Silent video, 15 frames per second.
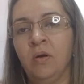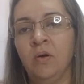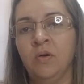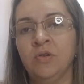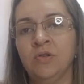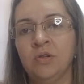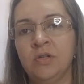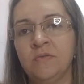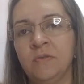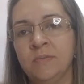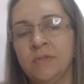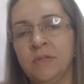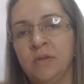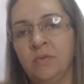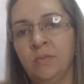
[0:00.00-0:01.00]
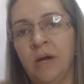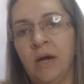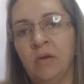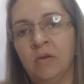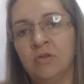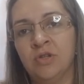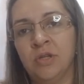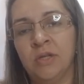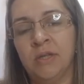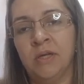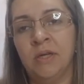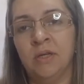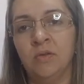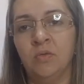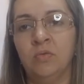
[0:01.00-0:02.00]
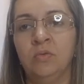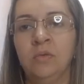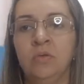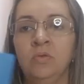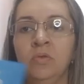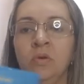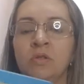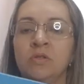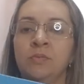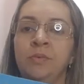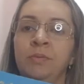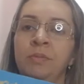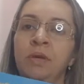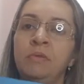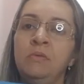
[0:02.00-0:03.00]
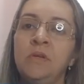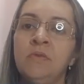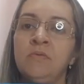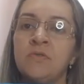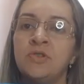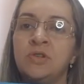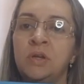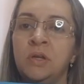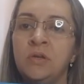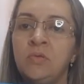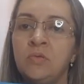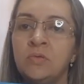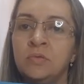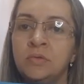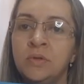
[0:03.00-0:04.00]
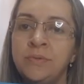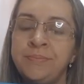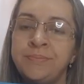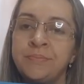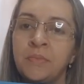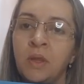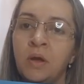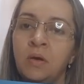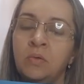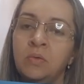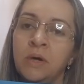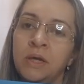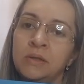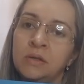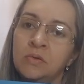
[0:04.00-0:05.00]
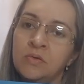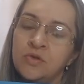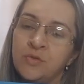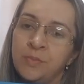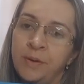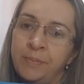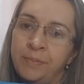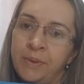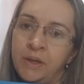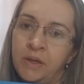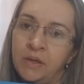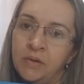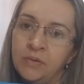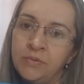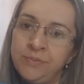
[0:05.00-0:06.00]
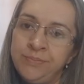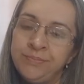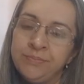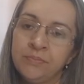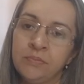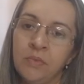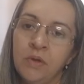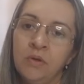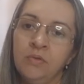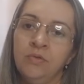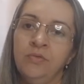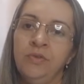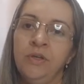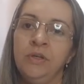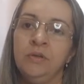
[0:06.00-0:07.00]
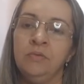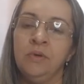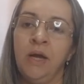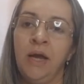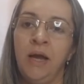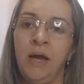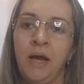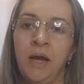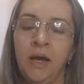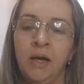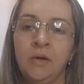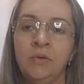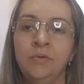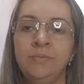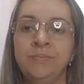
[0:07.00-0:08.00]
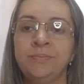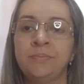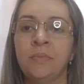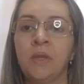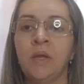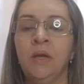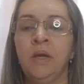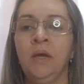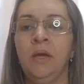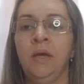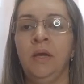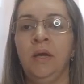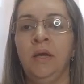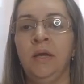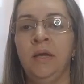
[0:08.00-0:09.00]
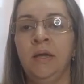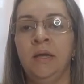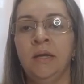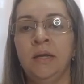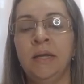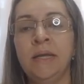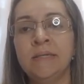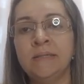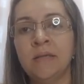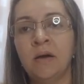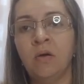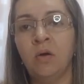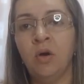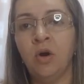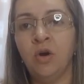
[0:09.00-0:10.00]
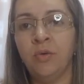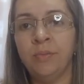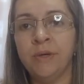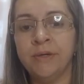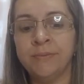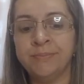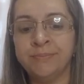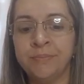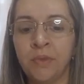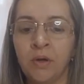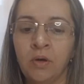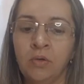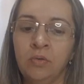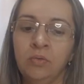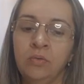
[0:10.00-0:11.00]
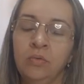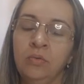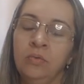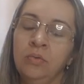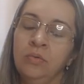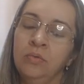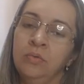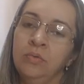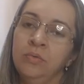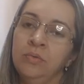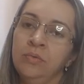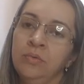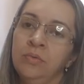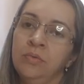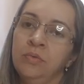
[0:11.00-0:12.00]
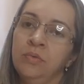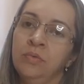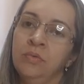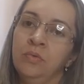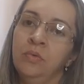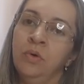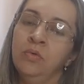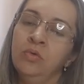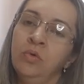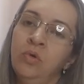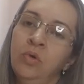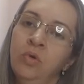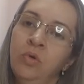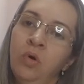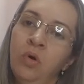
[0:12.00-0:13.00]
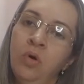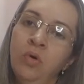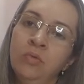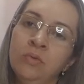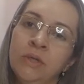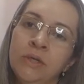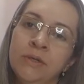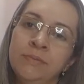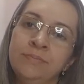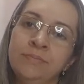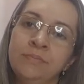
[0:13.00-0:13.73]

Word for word: Hoje nós vamos ter uma aula de literatura do nosso primeiro livro de leitura, O Catador de Papel, do Fernando Carraro. É, nesta obra, o, o, o autor conta